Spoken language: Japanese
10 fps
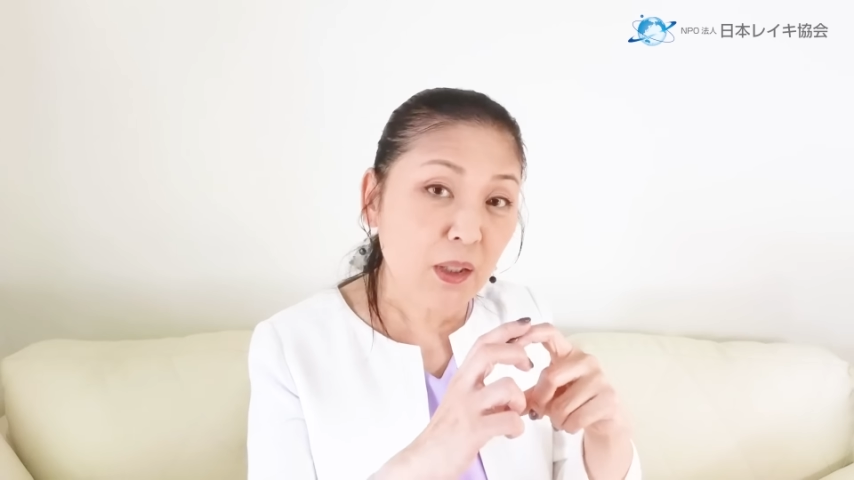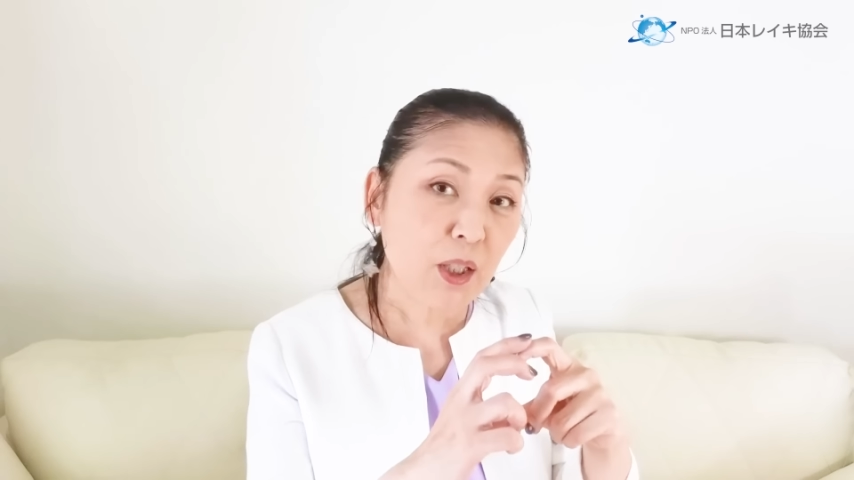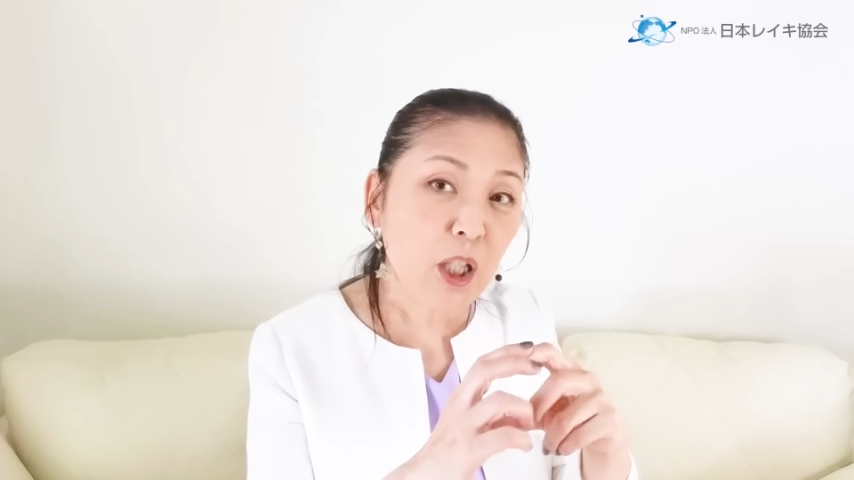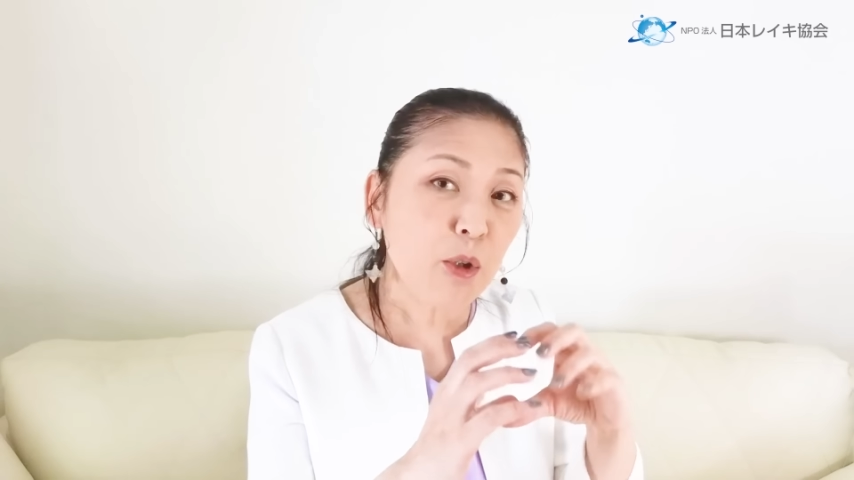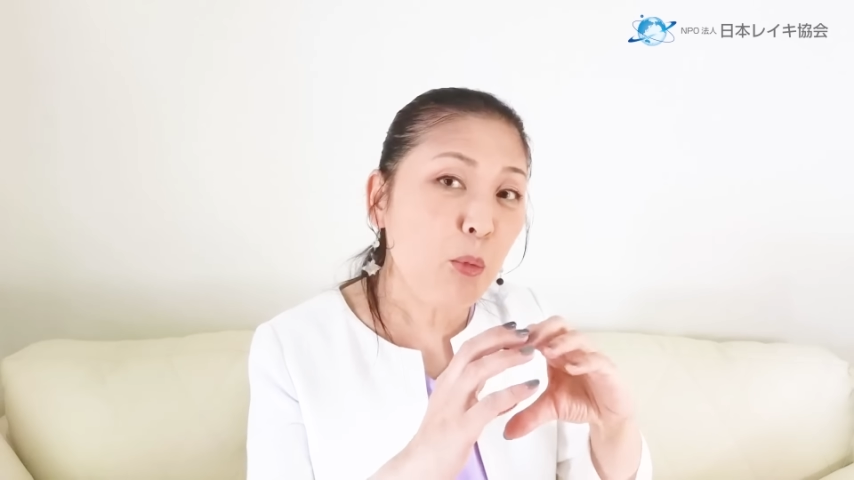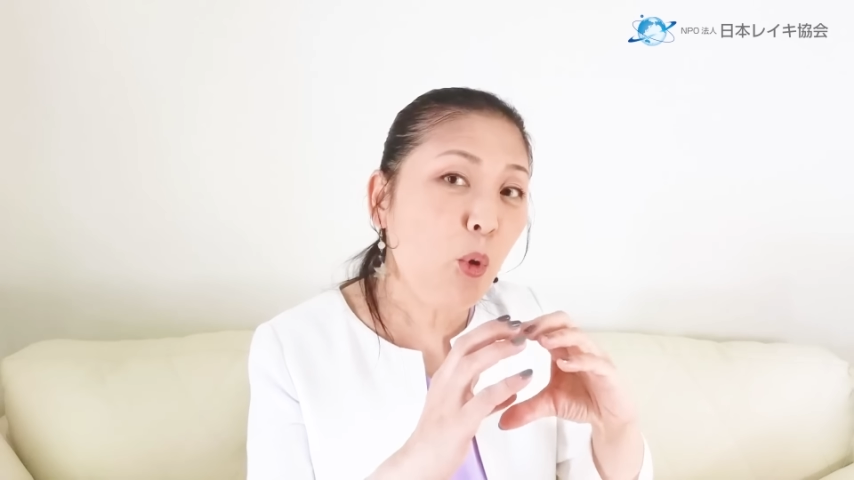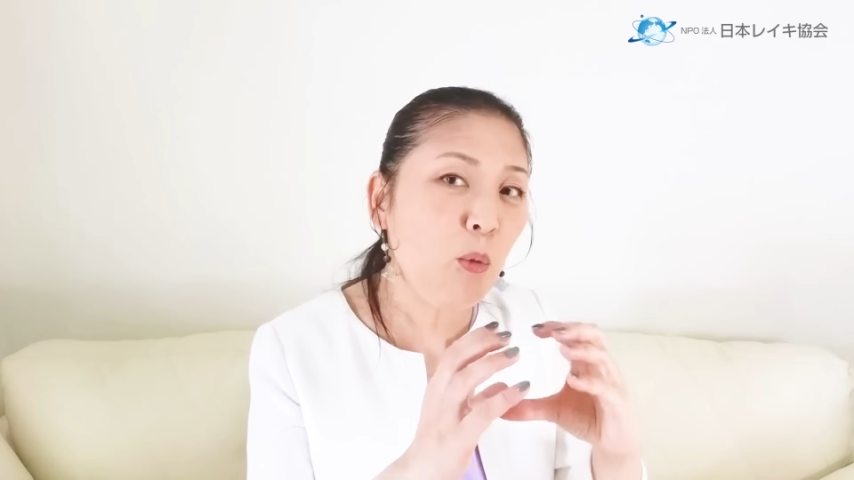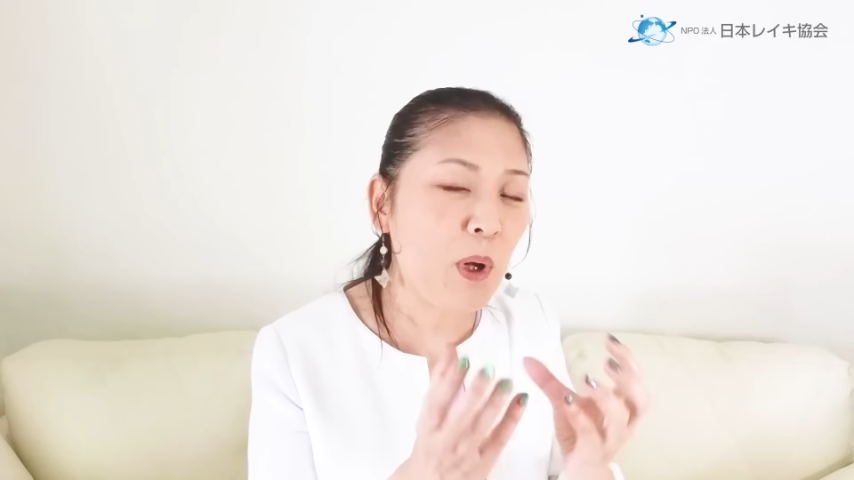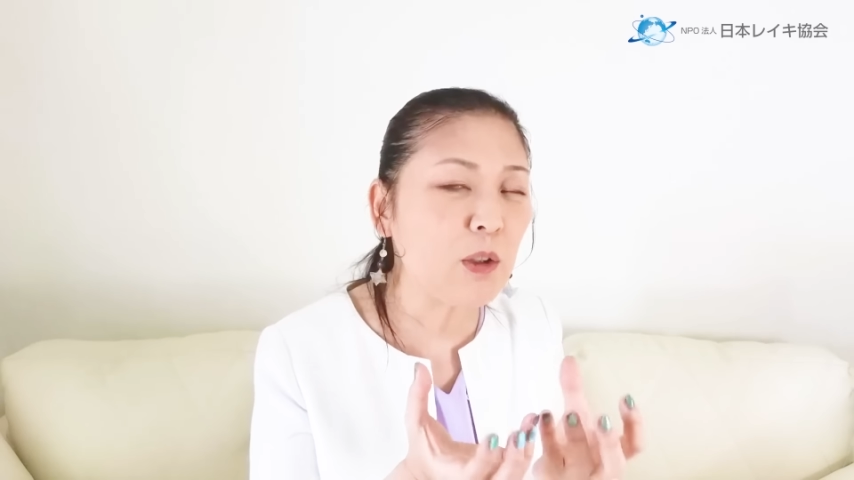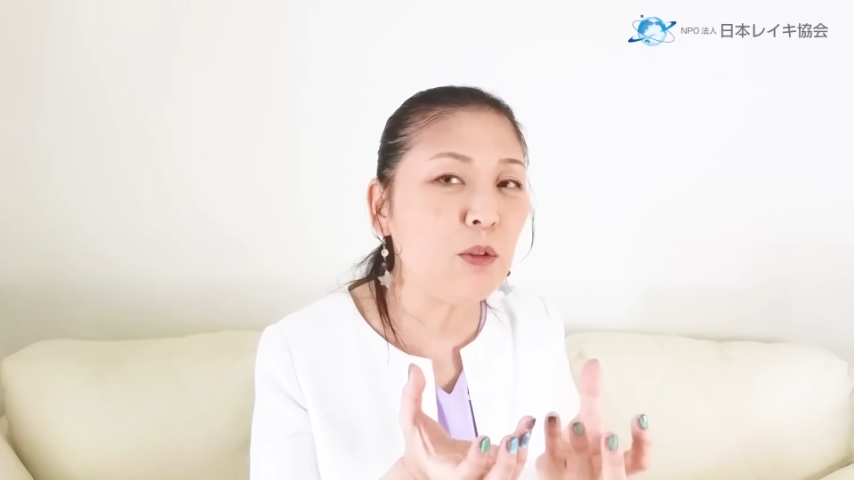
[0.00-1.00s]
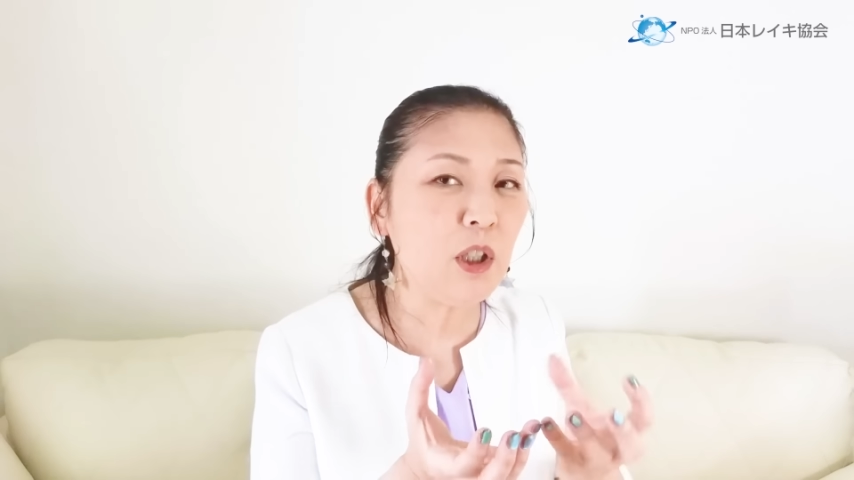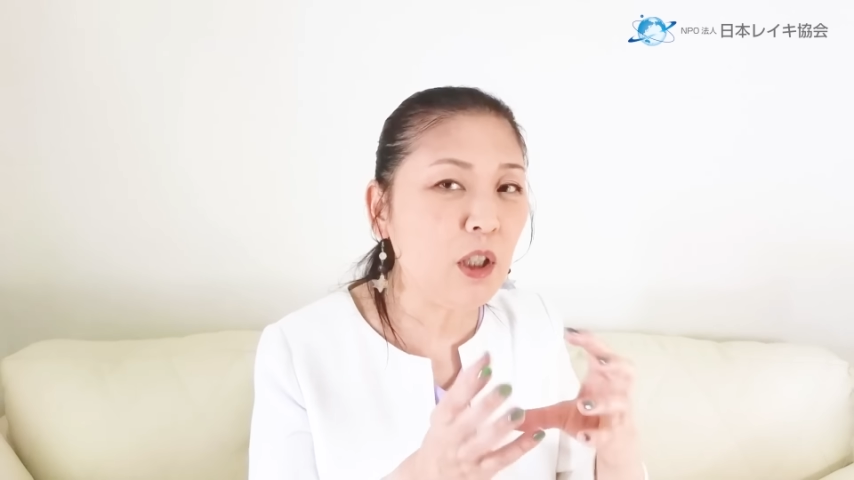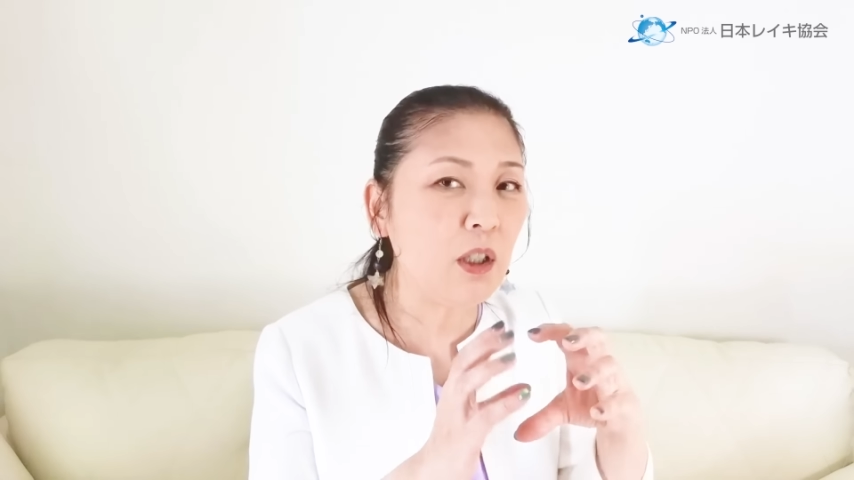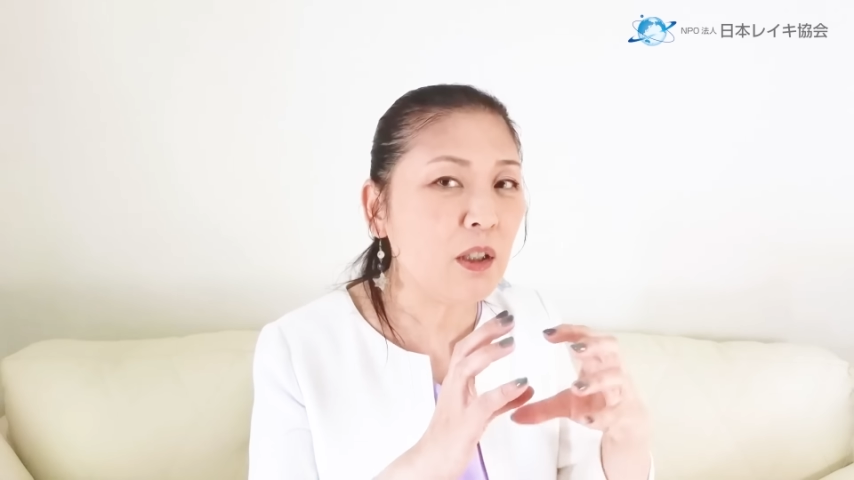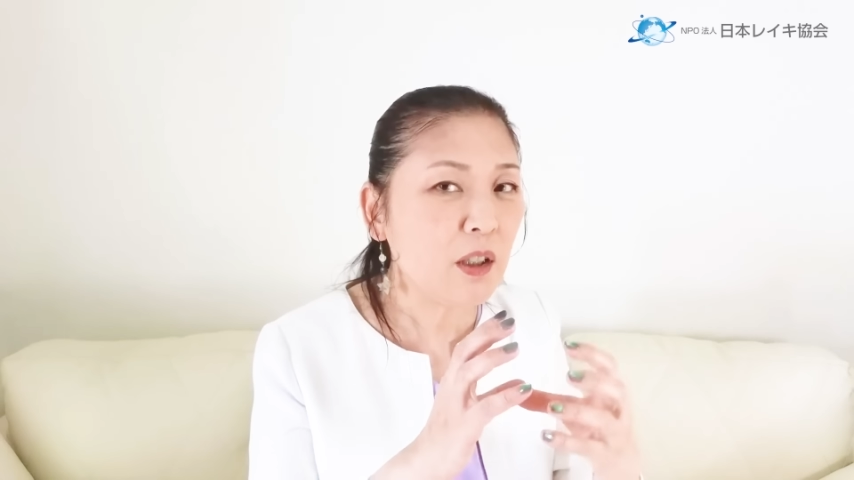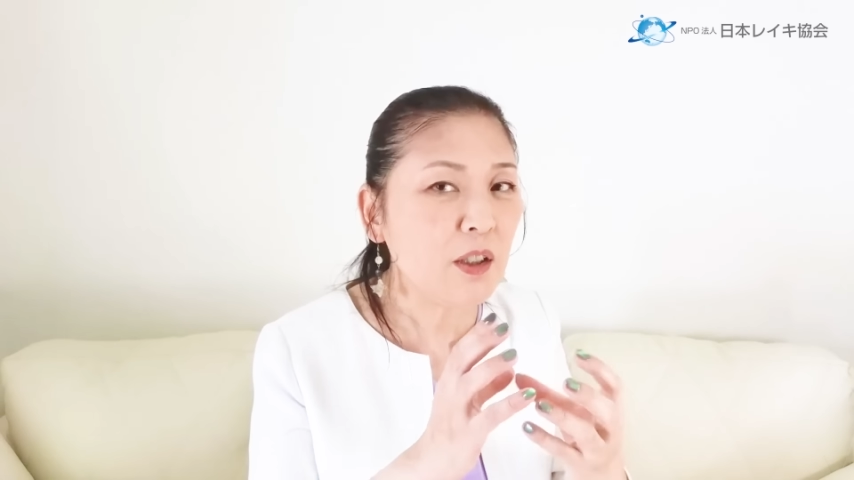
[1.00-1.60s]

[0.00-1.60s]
細胞膜に